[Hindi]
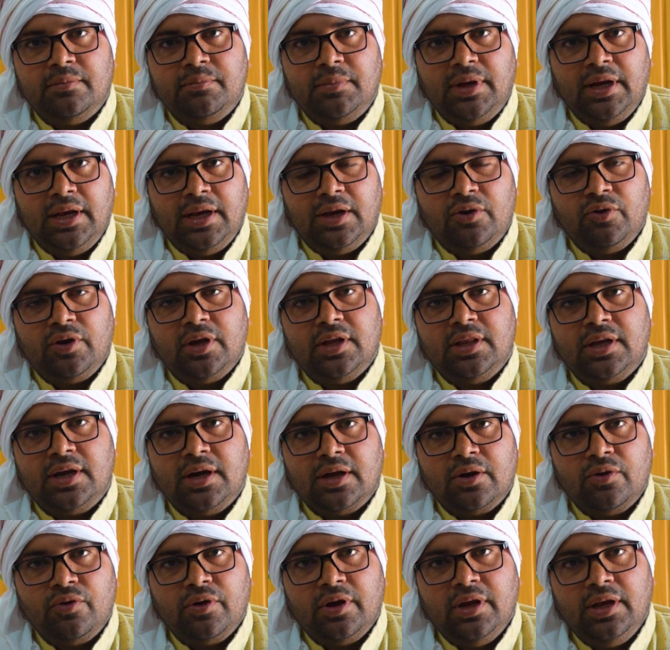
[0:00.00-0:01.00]
महिलाओं के
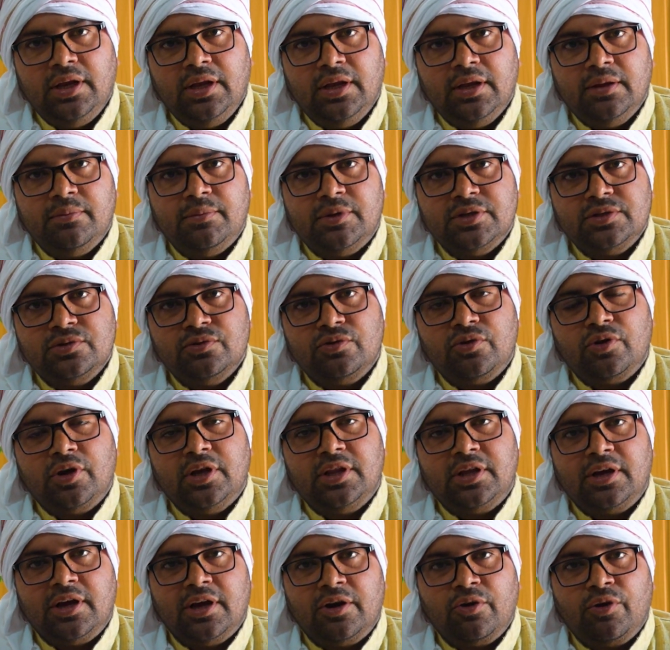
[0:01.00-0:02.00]
अधिकारों के लिए मजदूरों के
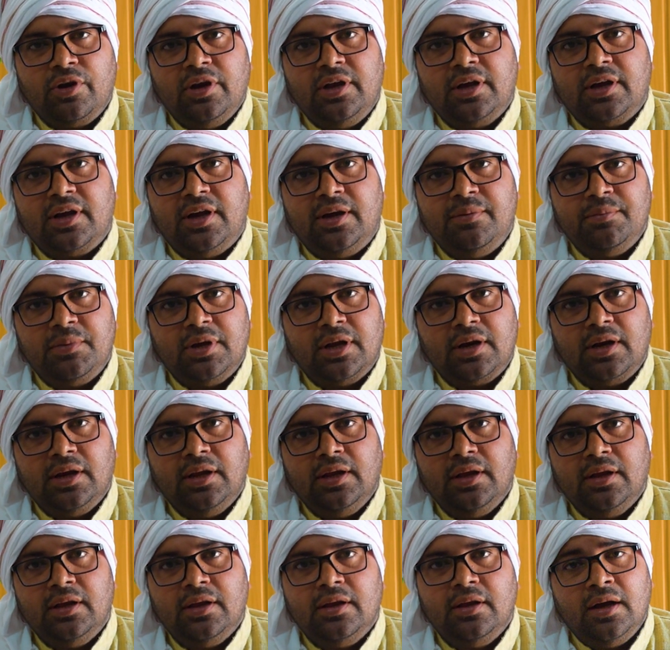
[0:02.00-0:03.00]
अधिकारों के लिए काम कर
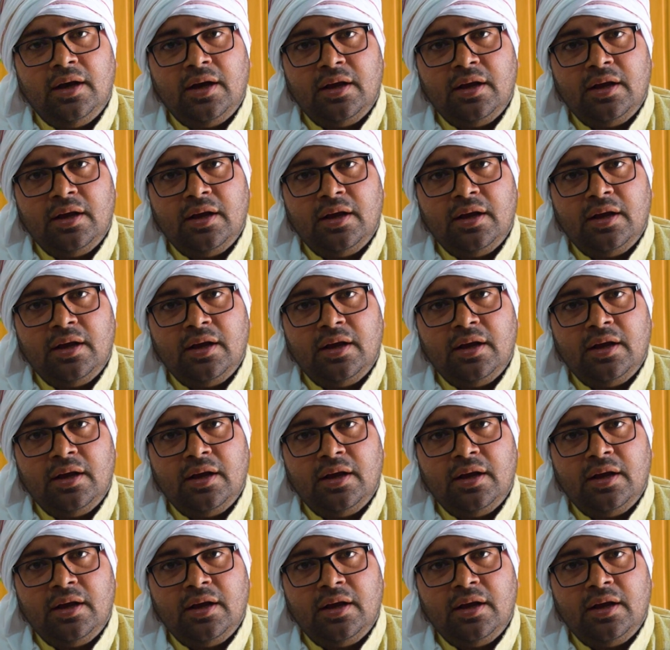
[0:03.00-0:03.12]
रही है